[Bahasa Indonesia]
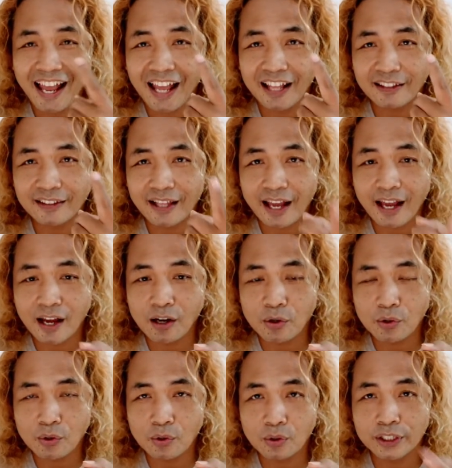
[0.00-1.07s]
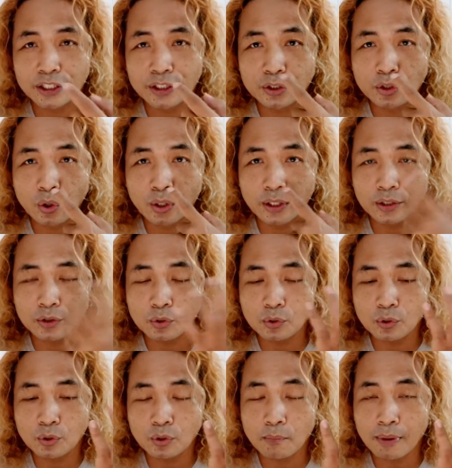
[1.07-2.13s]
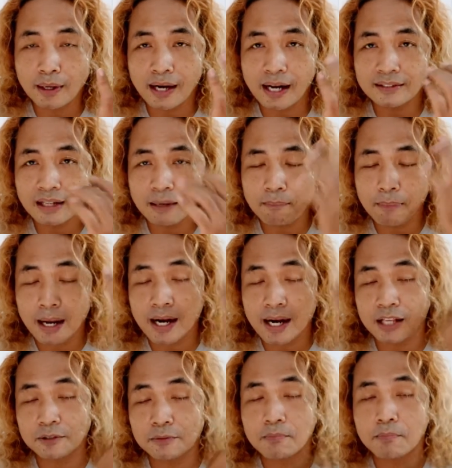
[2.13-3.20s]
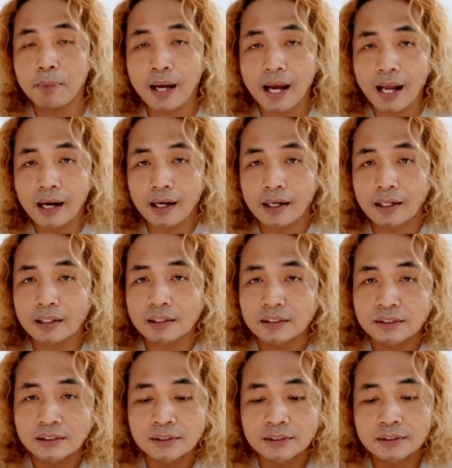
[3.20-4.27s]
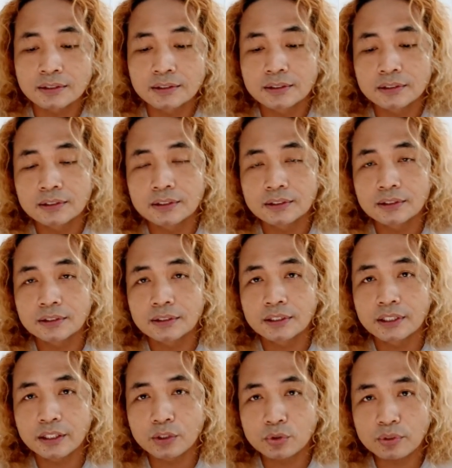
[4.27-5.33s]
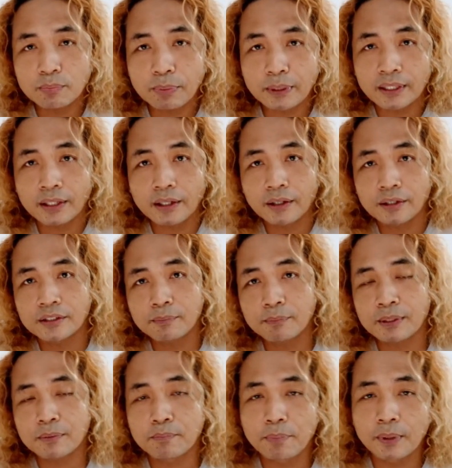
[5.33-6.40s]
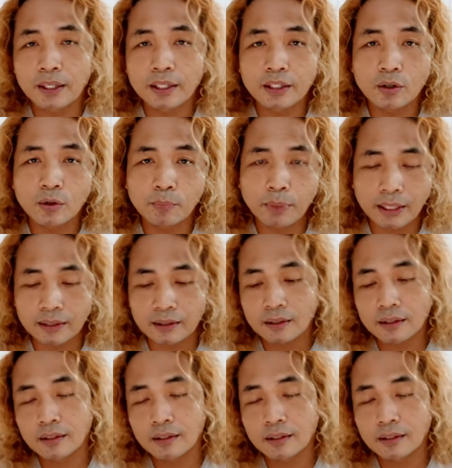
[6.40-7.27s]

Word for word: atau hidung itu merasa panas pengar itu cepat ya cepat beli obat